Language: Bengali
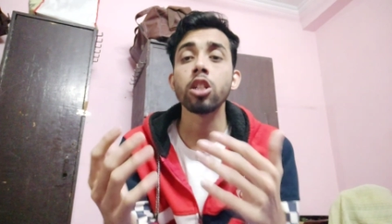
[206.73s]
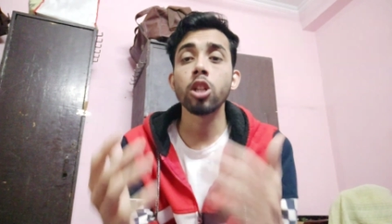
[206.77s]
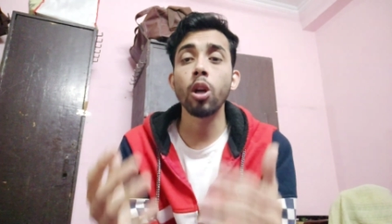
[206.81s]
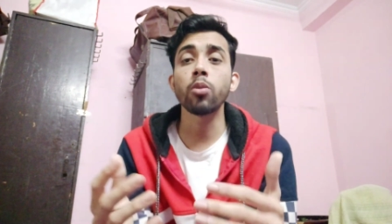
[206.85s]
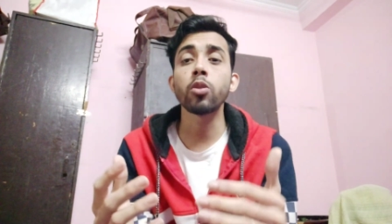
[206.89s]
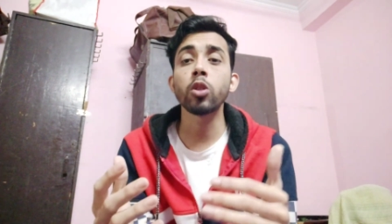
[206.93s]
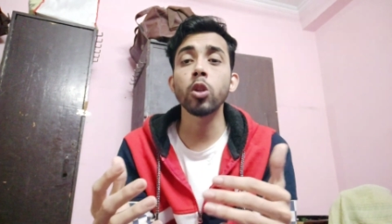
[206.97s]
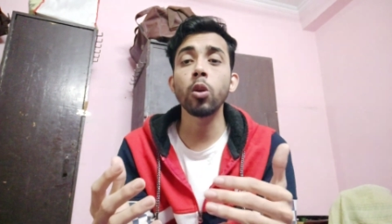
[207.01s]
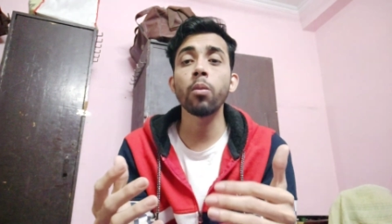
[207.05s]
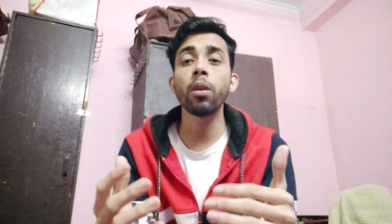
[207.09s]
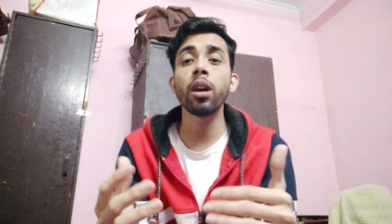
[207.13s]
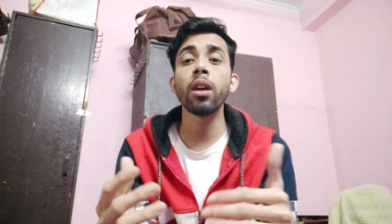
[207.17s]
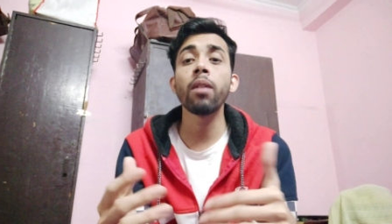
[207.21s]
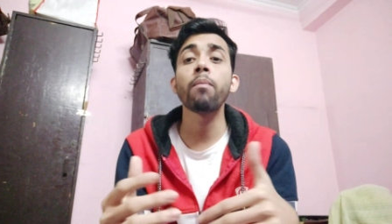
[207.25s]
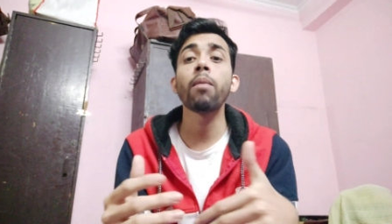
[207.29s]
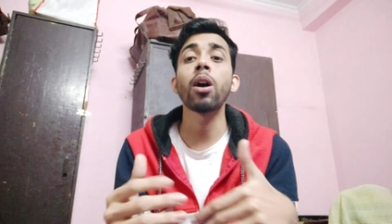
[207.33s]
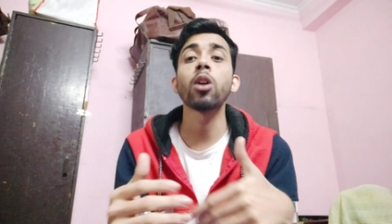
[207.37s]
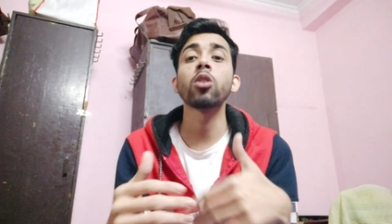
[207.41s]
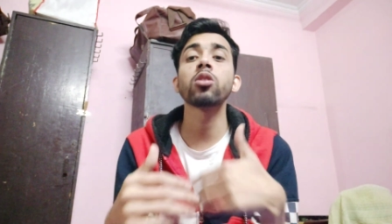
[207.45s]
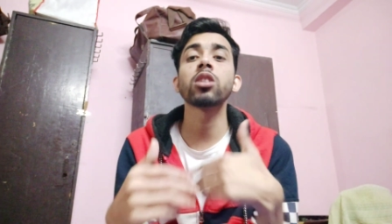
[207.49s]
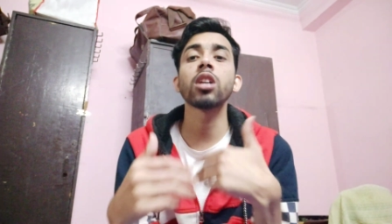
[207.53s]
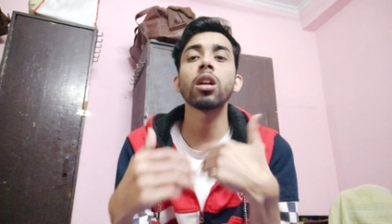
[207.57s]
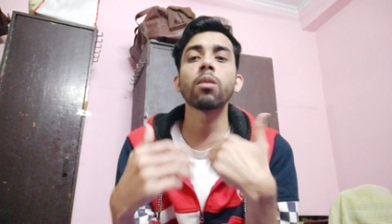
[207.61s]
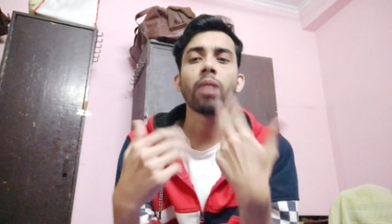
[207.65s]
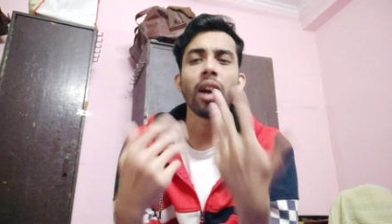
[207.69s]
সবসময়
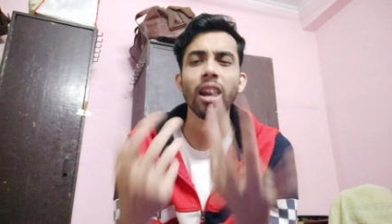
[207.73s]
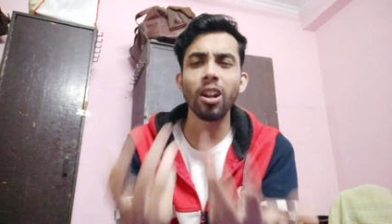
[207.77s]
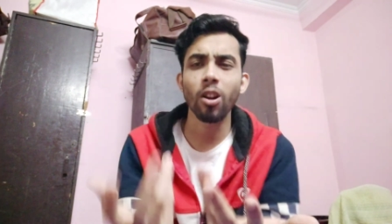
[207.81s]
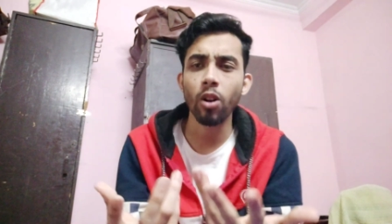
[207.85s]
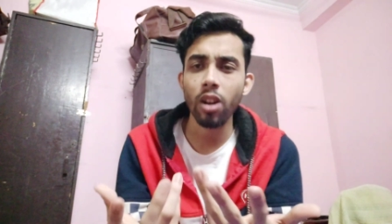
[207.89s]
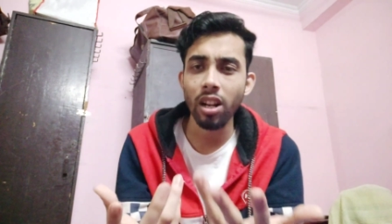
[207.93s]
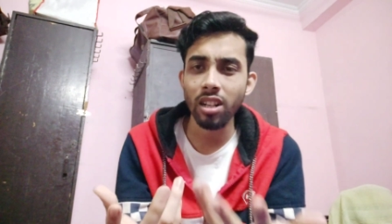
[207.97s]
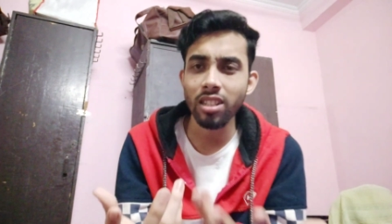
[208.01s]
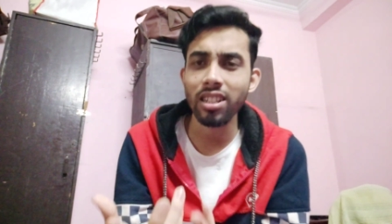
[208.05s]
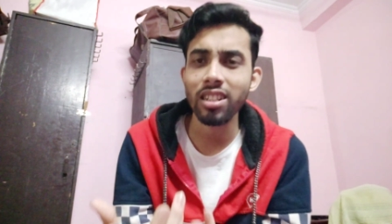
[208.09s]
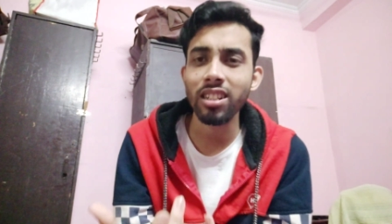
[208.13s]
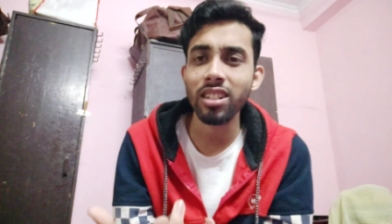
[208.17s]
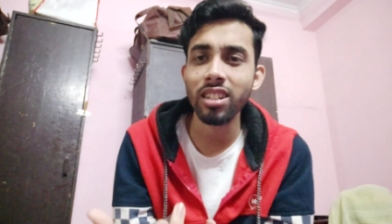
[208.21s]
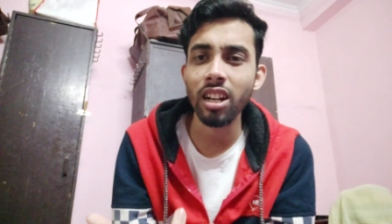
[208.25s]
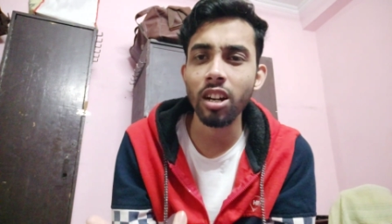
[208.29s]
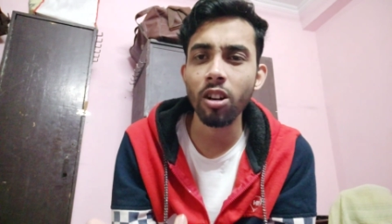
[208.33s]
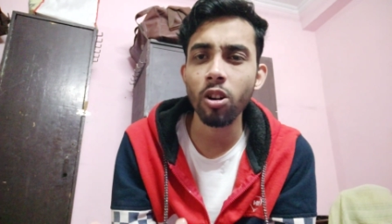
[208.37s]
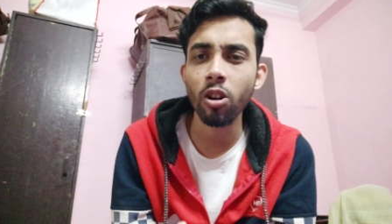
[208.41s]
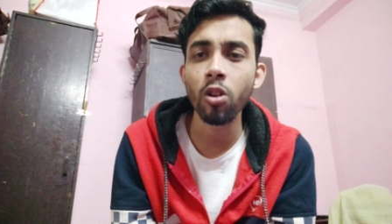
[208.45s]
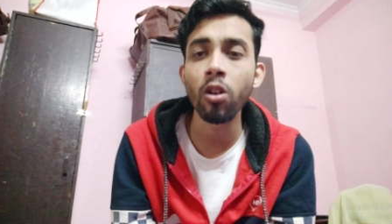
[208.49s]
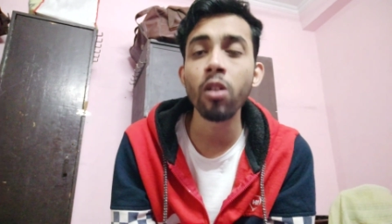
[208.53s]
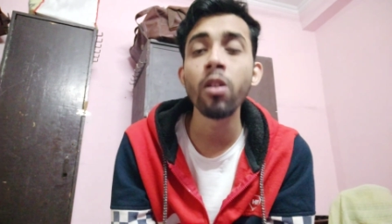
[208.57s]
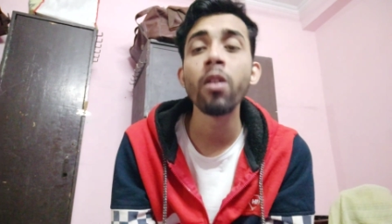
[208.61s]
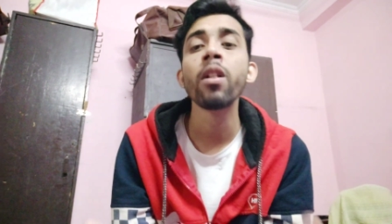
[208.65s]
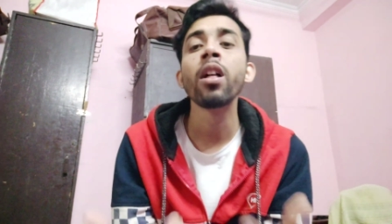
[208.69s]
মানুষের ভাল করার চেষ্টা
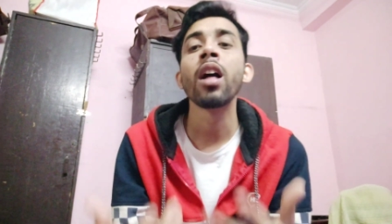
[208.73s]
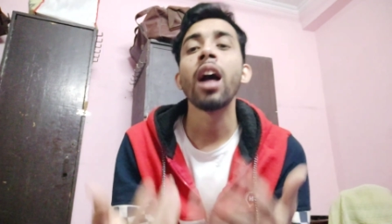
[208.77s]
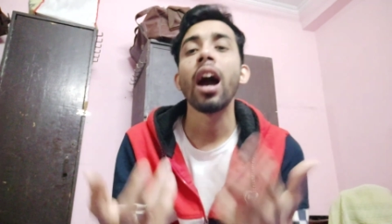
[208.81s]
করো